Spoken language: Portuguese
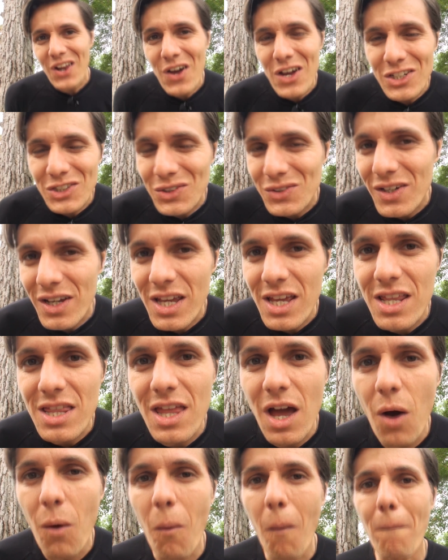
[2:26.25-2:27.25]
Lógico que
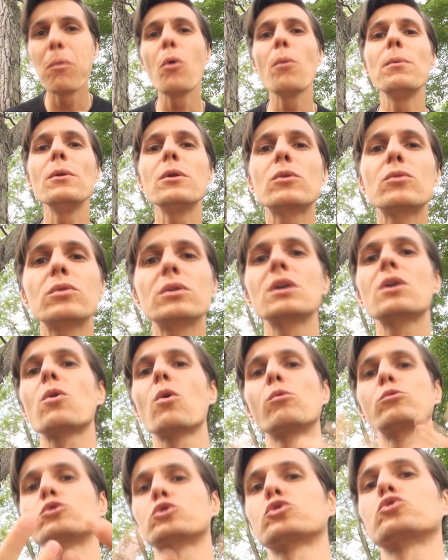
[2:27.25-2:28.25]
não, o público que
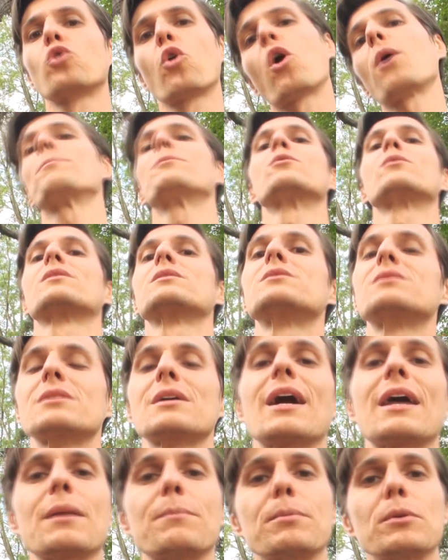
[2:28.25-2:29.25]
consome o que esse
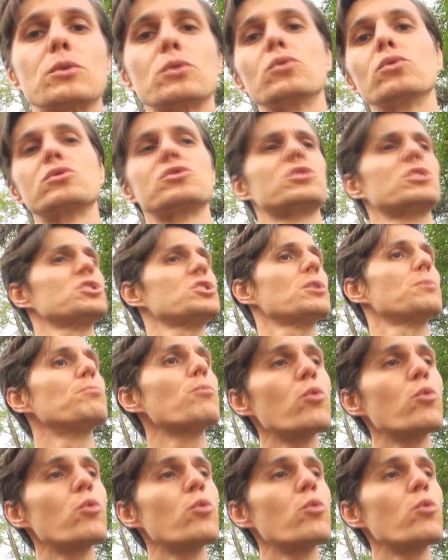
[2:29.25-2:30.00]
cara produz, seja